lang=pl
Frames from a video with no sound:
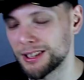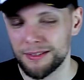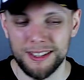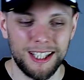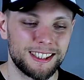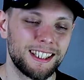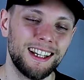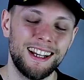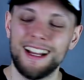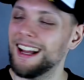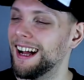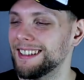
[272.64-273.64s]
że się wydarzy,
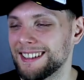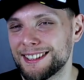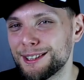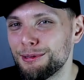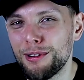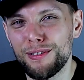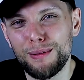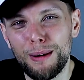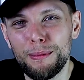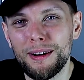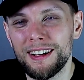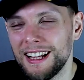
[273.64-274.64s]
a tak z tyłu głowy
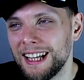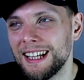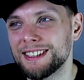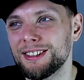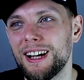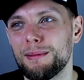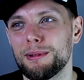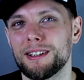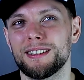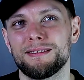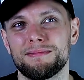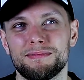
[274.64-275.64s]
mam, a, a co
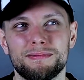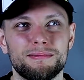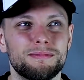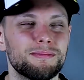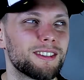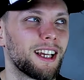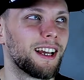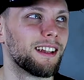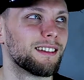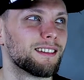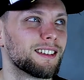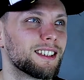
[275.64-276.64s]
jakby
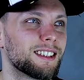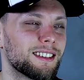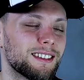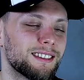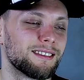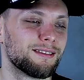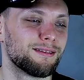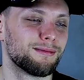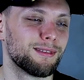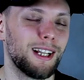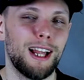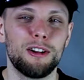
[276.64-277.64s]
ten, e,
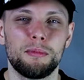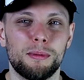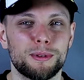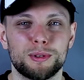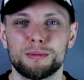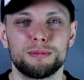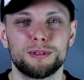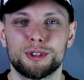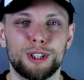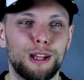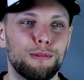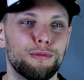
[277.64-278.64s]
Lalo po prostu mu
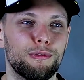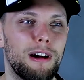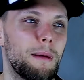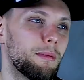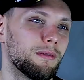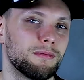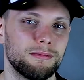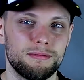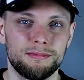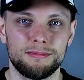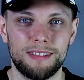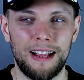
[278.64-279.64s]
strzelił w łeb.
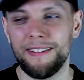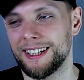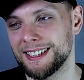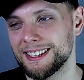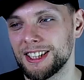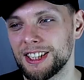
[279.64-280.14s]
Jak wiecie, na